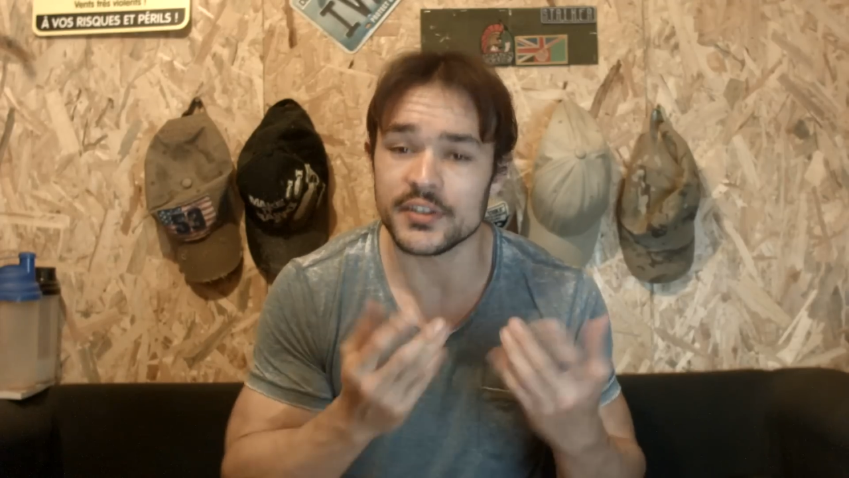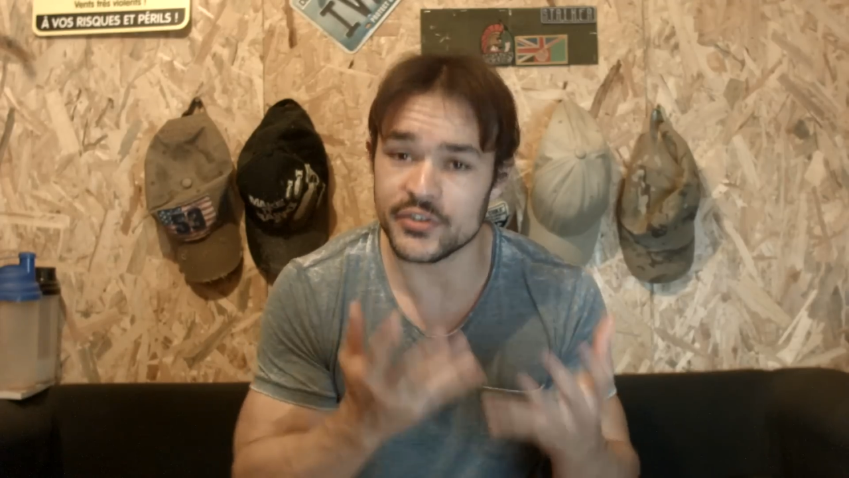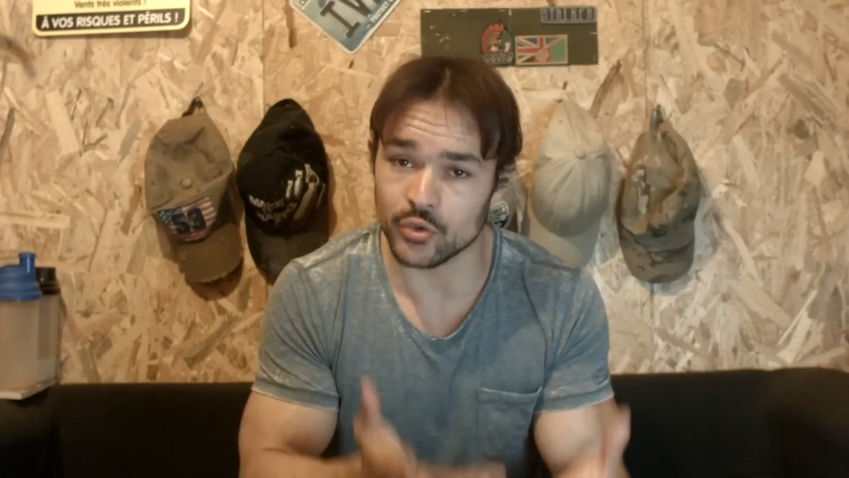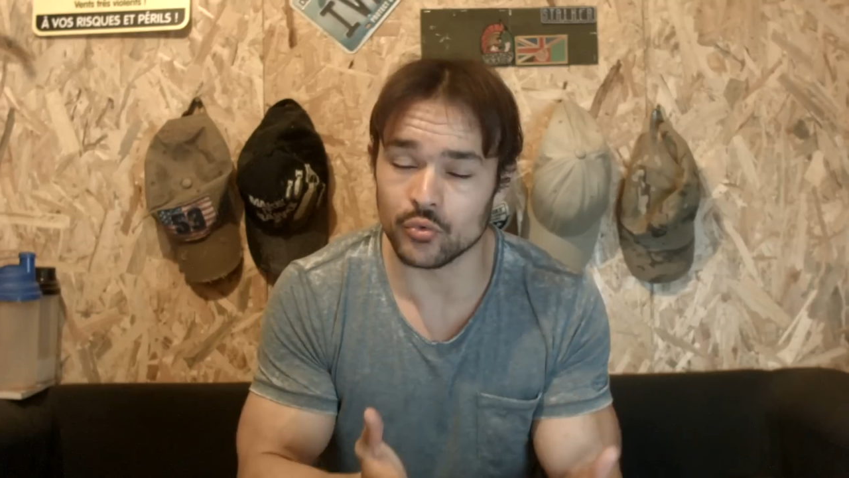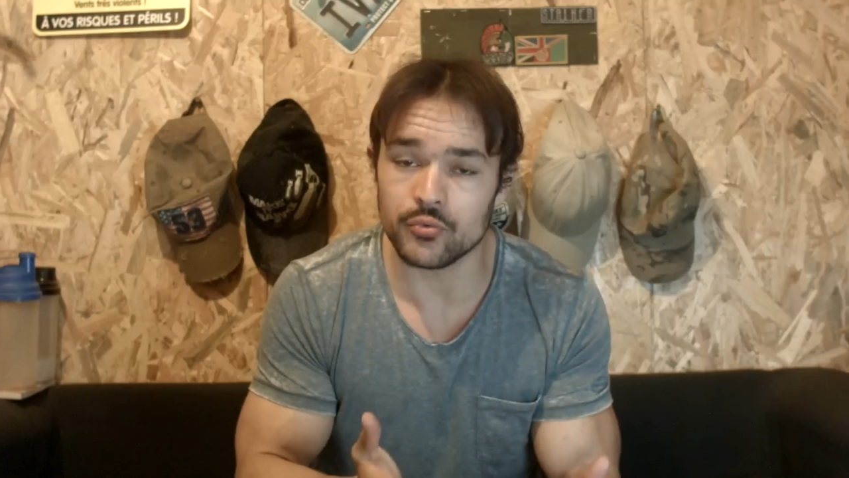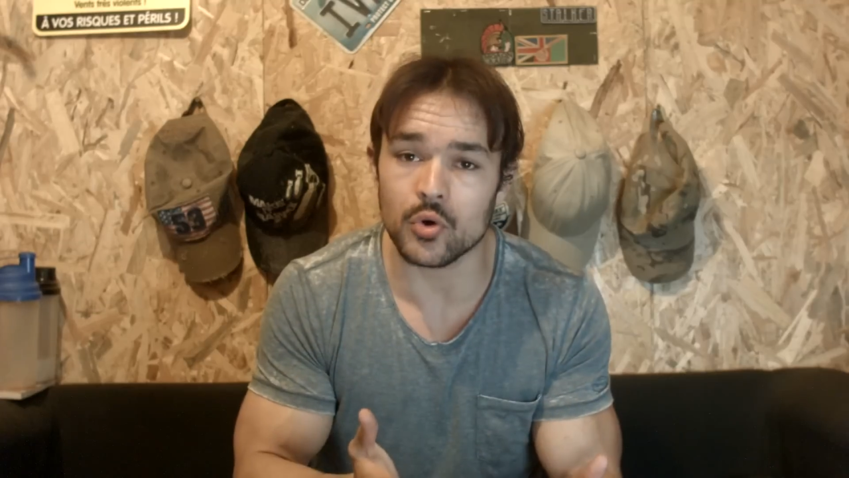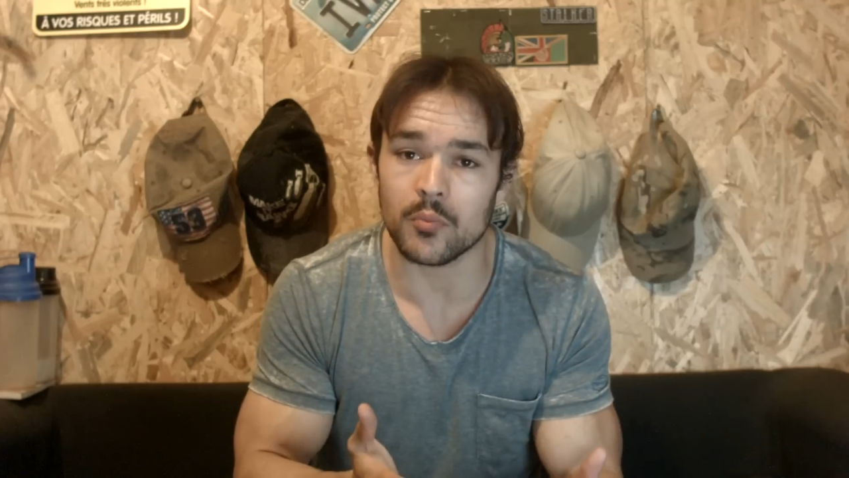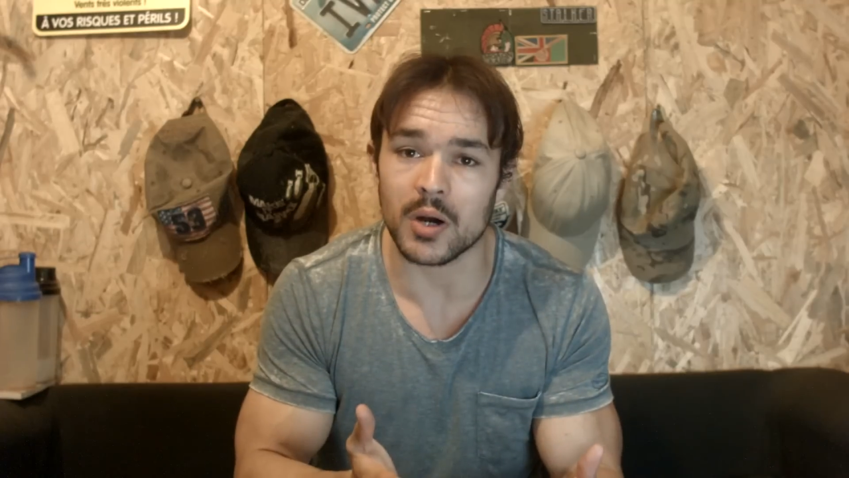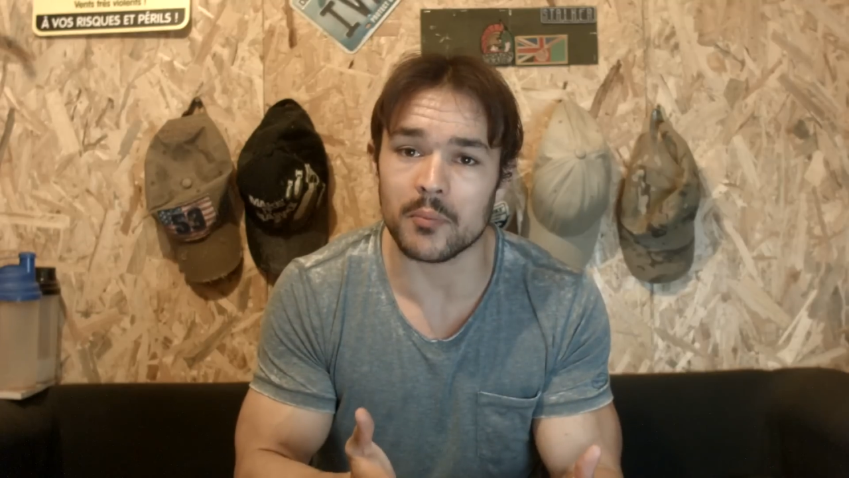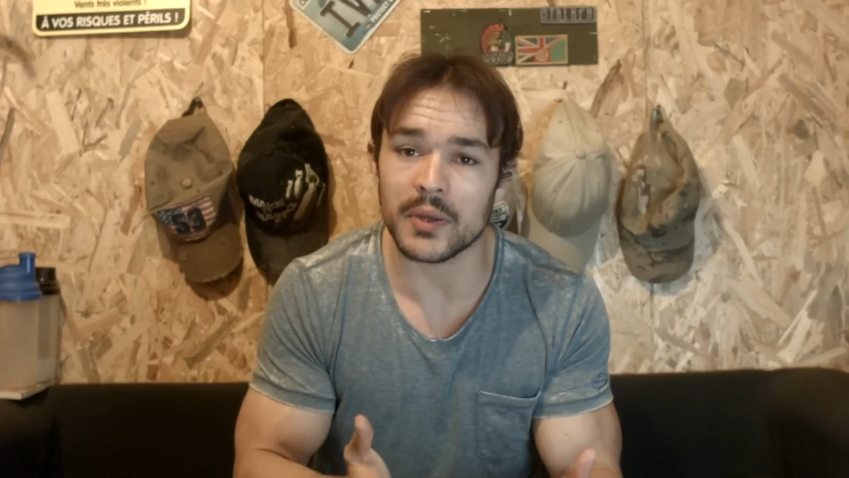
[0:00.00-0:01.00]
si on ne vous
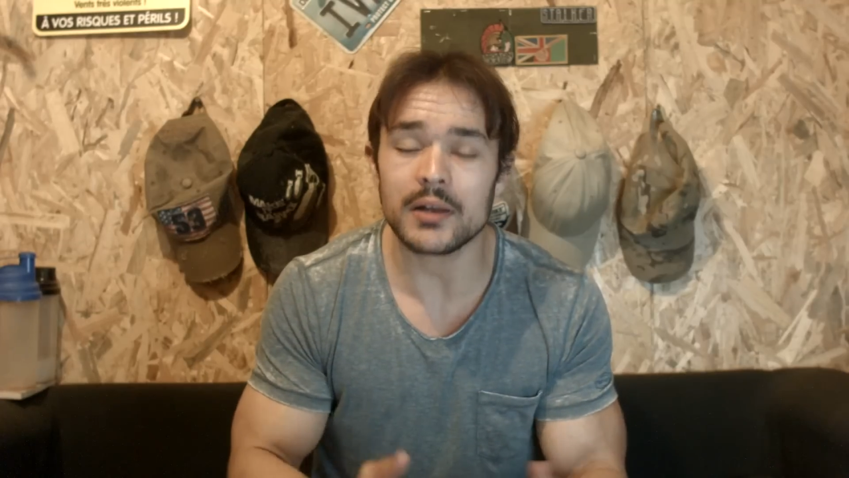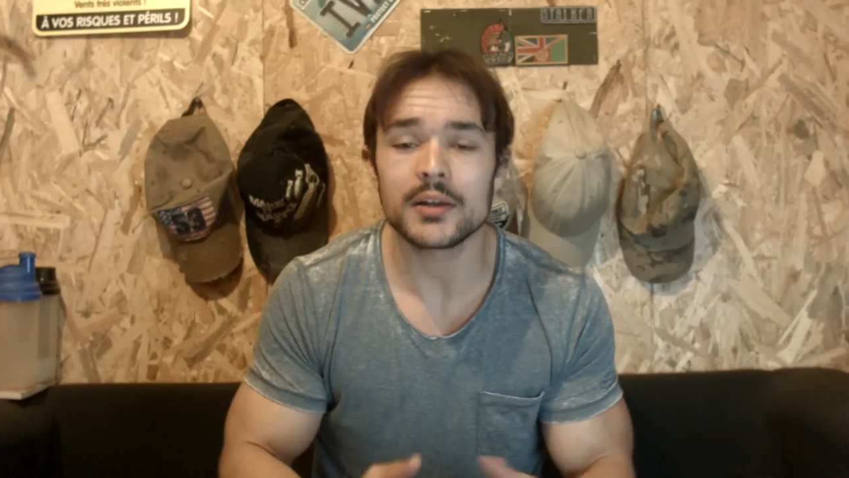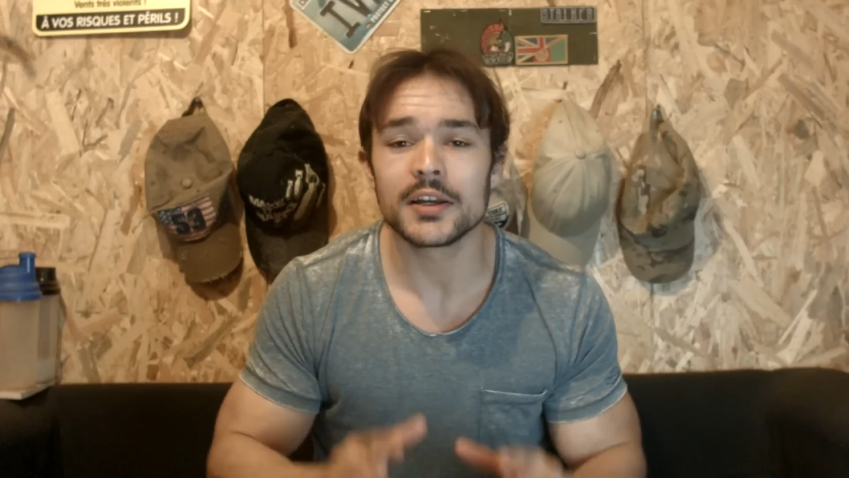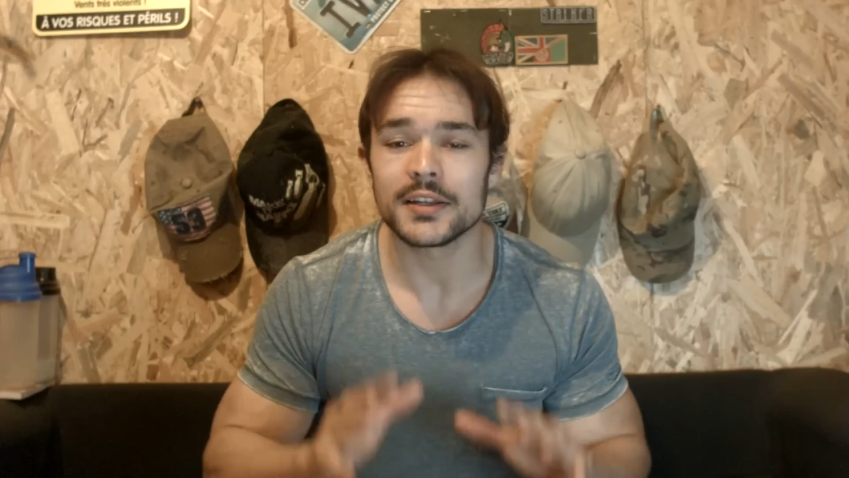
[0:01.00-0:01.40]
comprend pas,